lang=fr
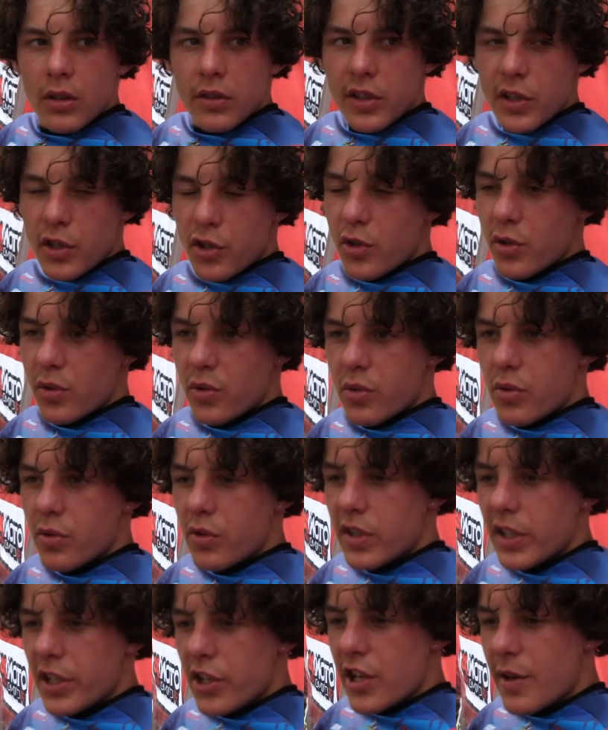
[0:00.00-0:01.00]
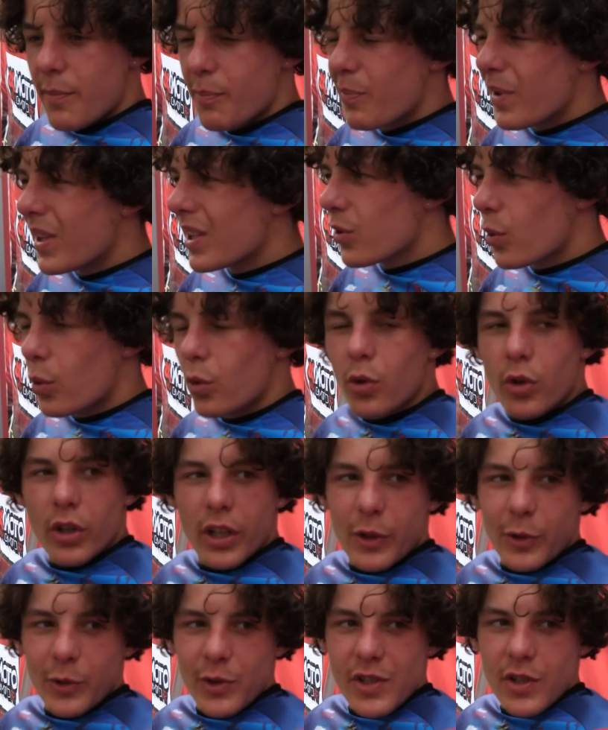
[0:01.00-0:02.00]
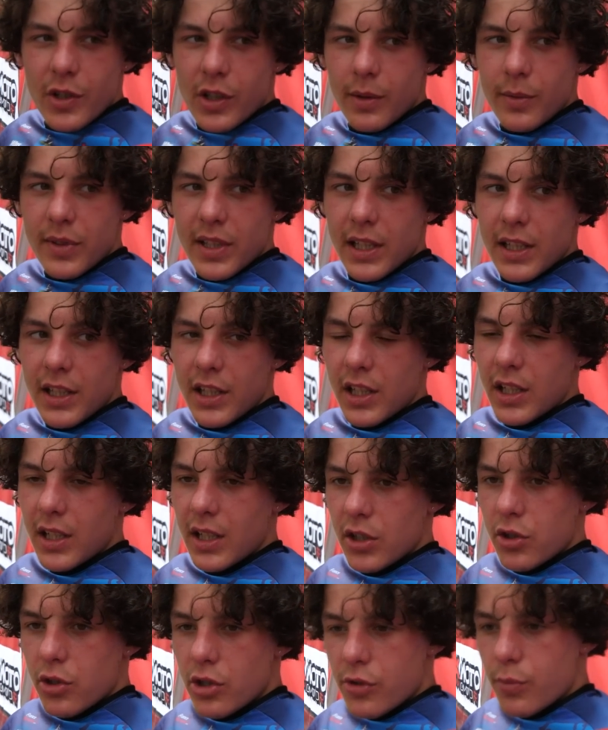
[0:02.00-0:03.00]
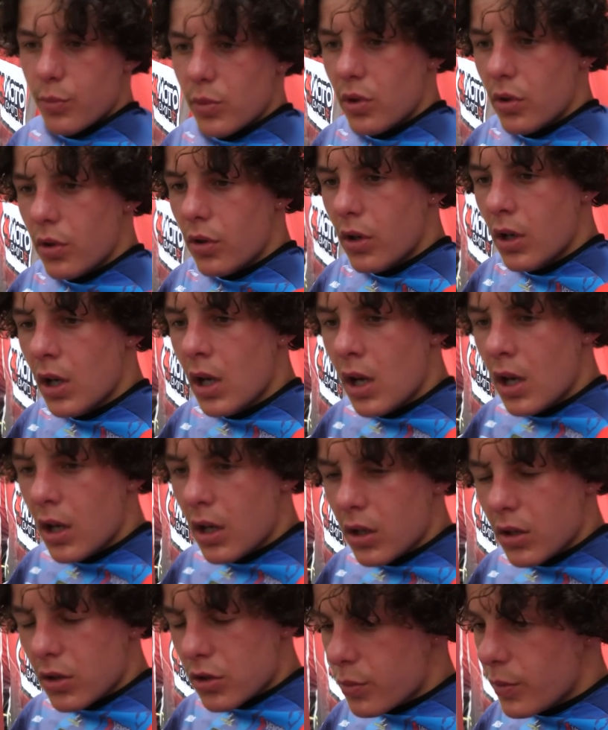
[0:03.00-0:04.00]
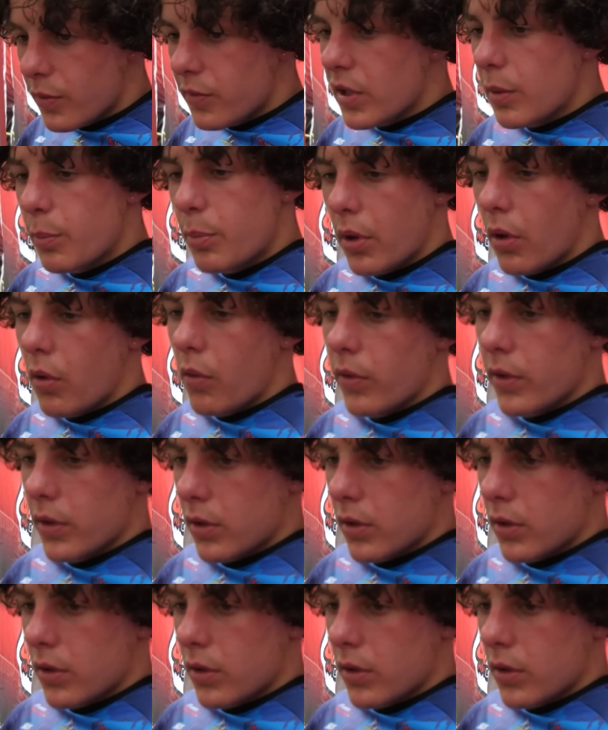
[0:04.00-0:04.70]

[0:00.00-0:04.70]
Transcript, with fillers: Tu sais, tu sais que j'aime pas trop les conditions comme ça et tu vois, je me, je me faisais peur.